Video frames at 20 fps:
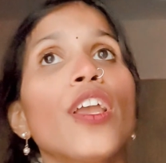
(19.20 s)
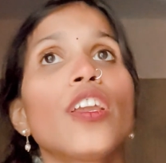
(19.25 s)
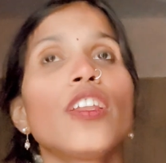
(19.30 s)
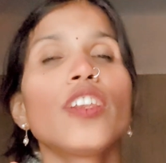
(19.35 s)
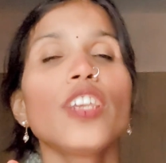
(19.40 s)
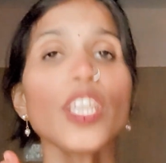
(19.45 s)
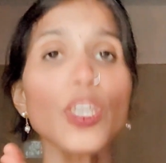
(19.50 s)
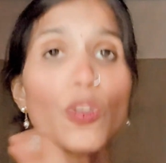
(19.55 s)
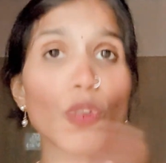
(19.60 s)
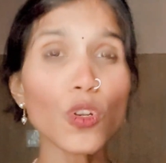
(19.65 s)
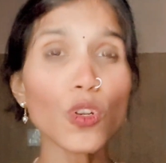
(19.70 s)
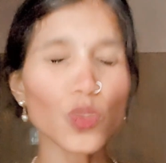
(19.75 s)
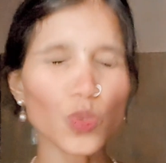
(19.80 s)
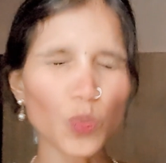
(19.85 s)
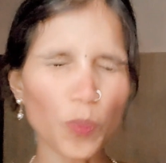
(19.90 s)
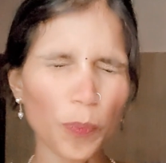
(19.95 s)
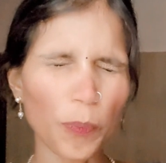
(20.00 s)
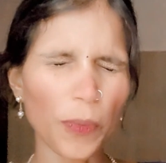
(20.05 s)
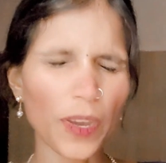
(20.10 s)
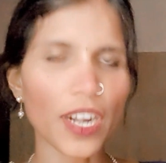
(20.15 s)
இன்றைக்கி ஒரு
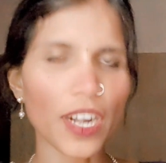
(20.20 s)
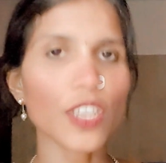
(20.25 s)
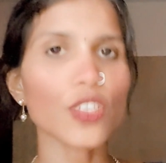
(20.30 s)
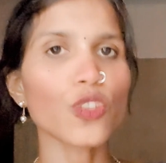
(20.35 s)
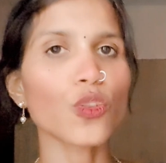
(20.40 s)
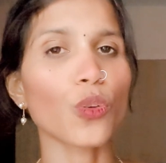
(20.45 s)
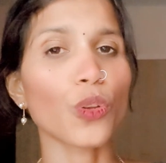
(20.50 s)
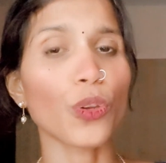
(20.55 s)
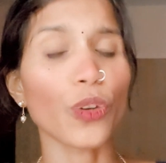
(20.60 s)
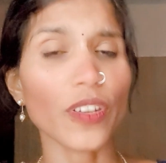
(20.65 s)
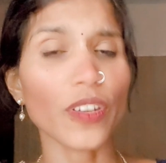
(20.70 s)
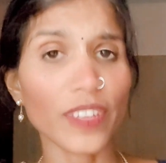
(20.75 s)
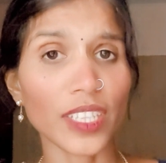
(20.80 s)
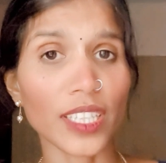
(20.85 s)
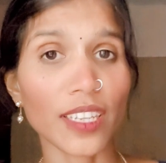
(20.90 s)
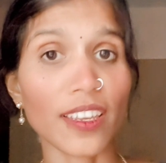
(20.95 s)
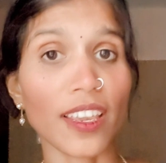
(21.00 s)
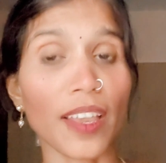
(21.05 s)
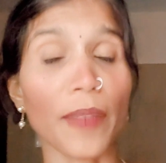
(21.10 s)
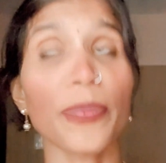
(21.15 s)
சூப்பரான ஸ்டோரியோடு
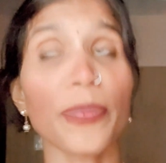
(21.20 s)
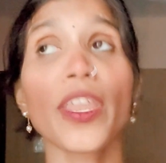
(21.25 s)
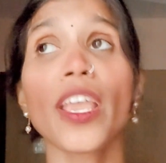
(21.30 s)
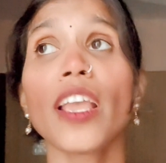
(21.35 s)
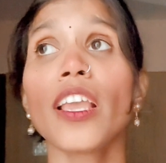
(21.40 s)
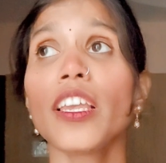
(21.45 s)
வந்திருக்கேன்